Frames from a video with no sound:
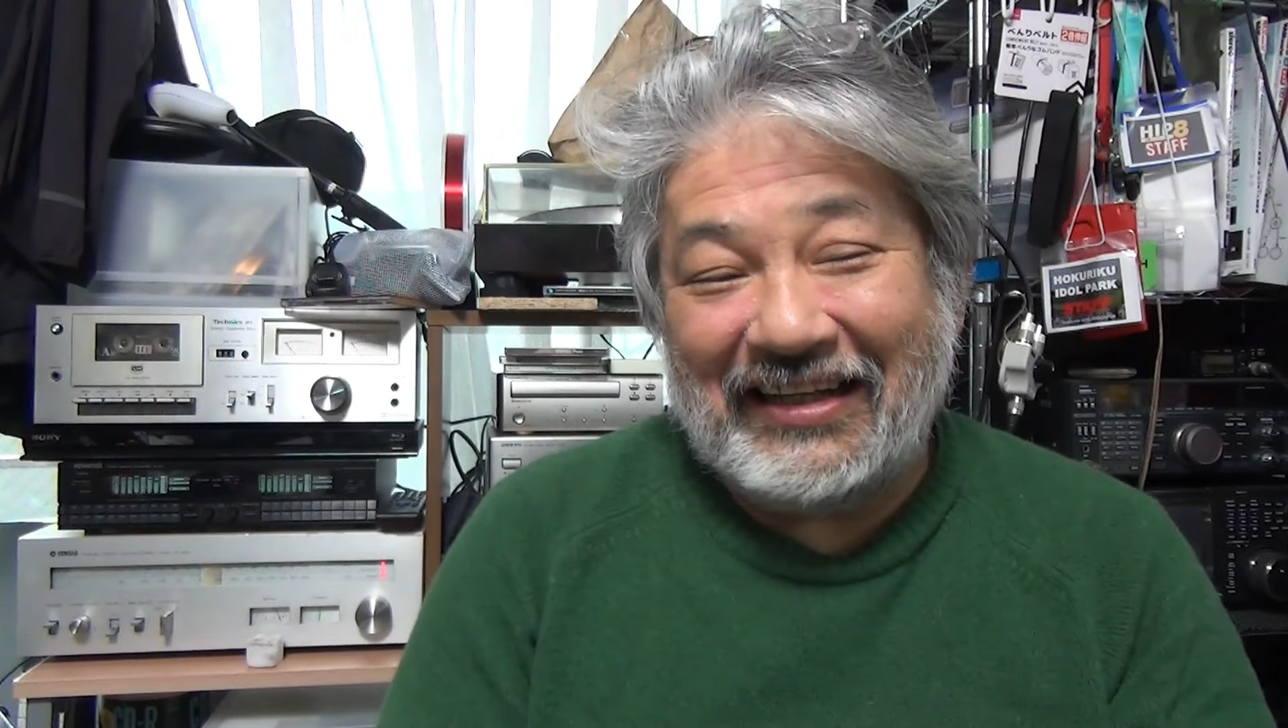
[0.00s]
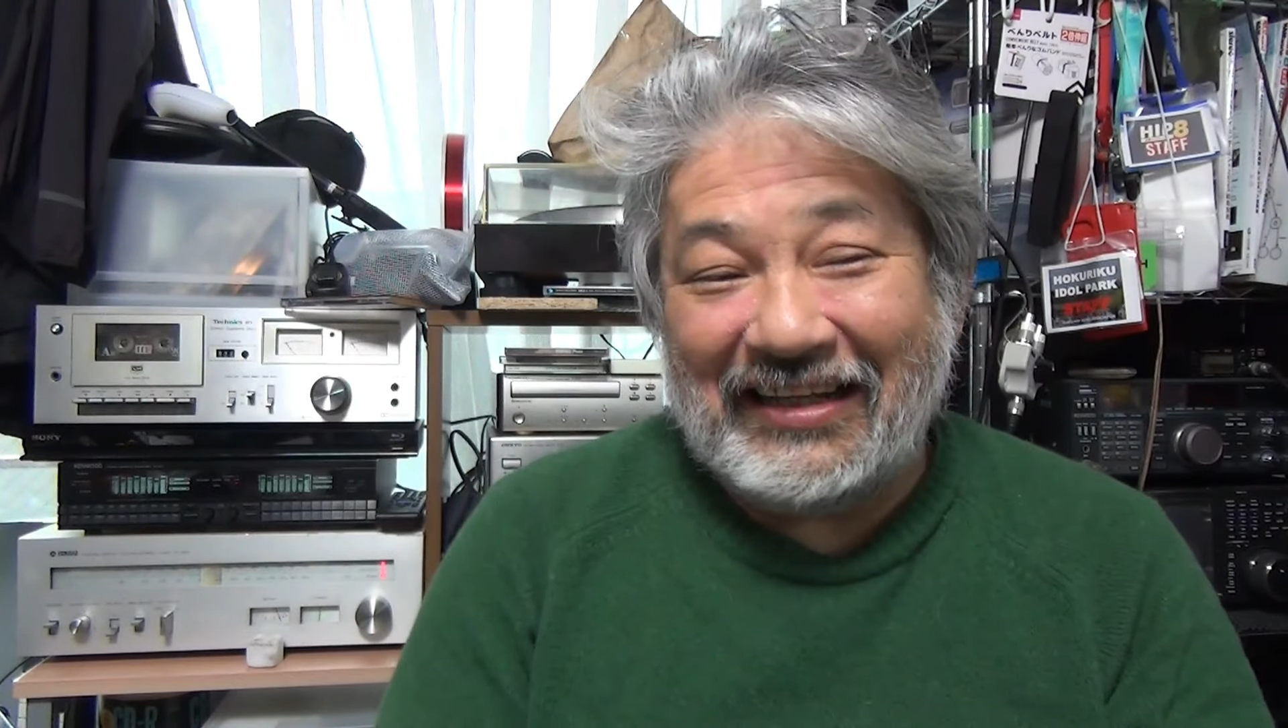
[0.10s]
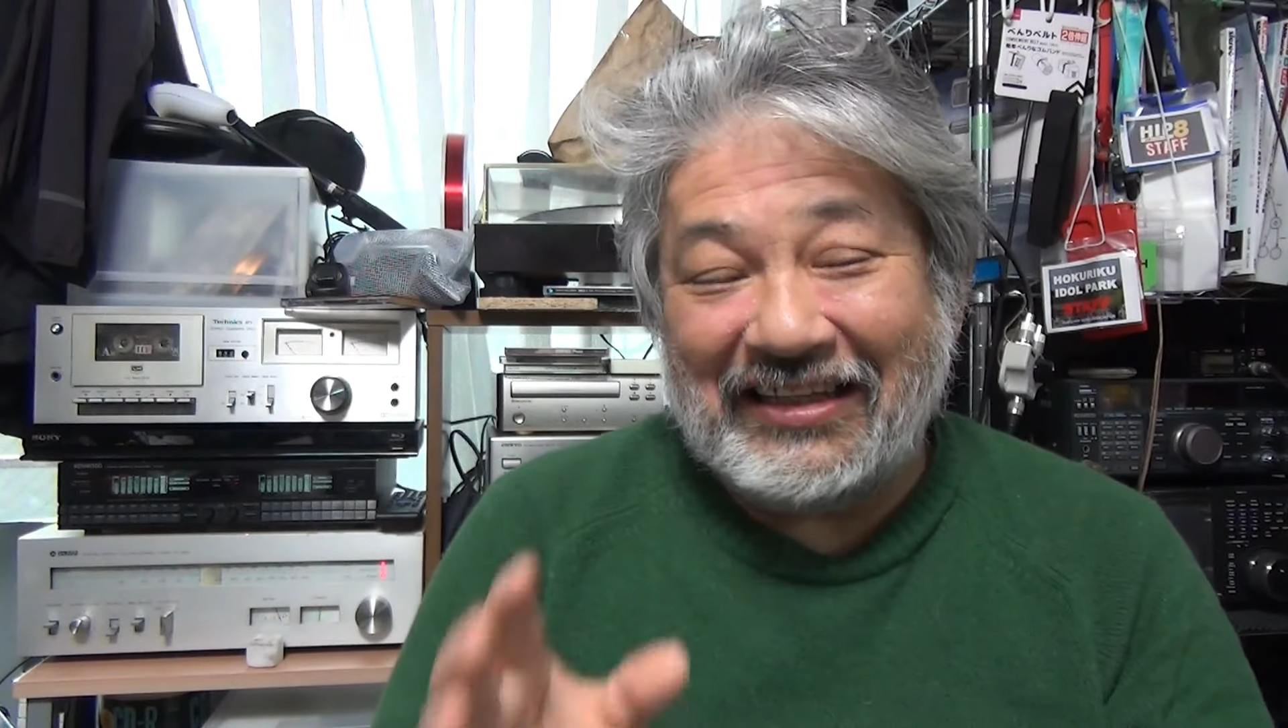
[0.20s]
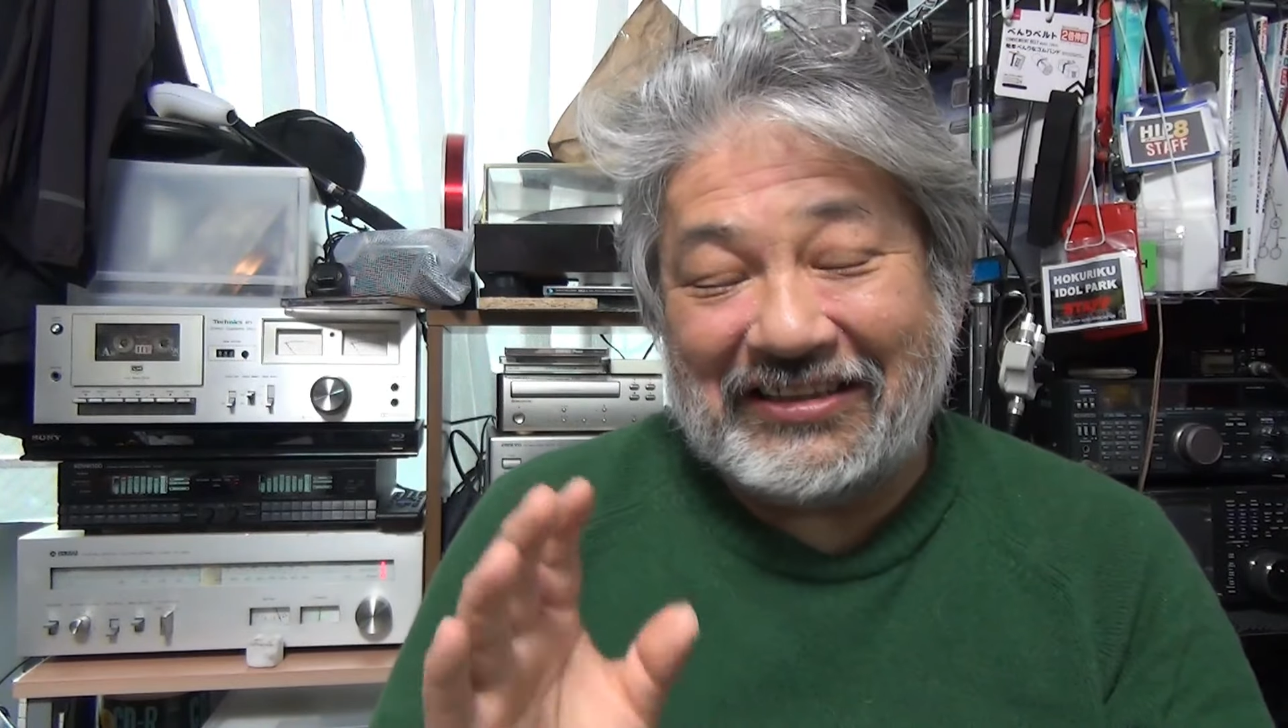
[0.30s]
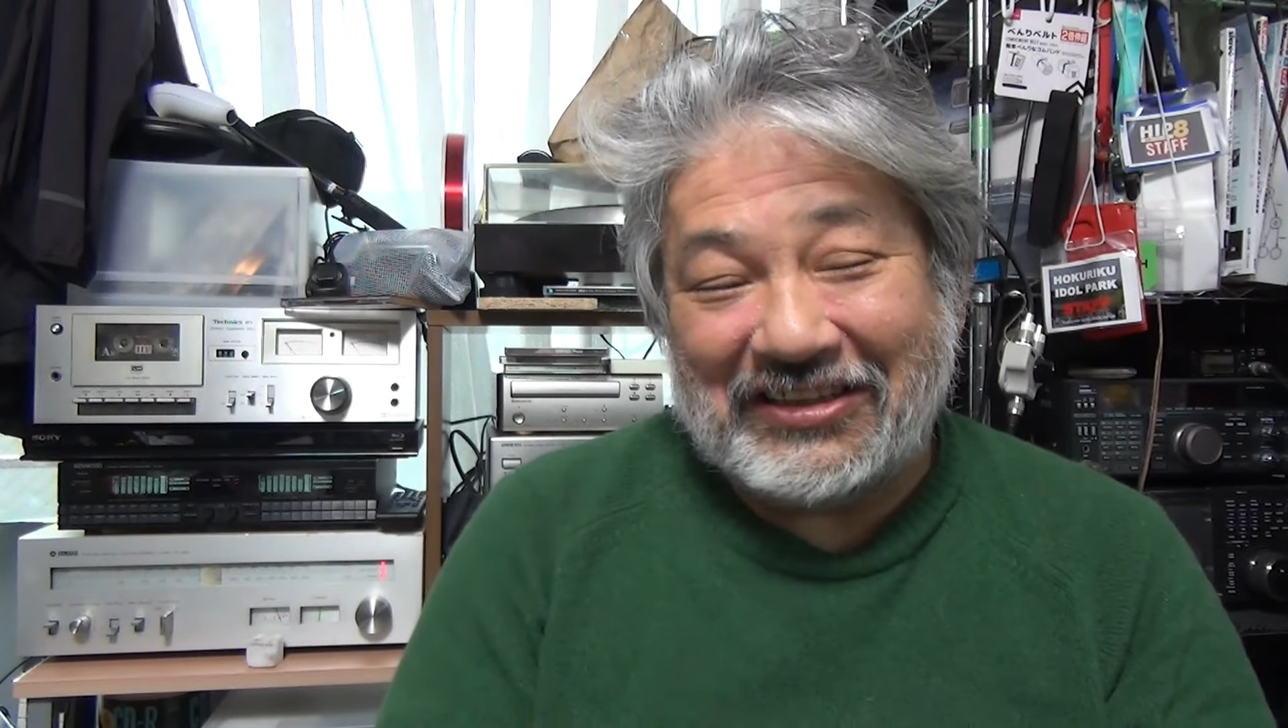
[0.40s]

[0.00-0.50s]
なんです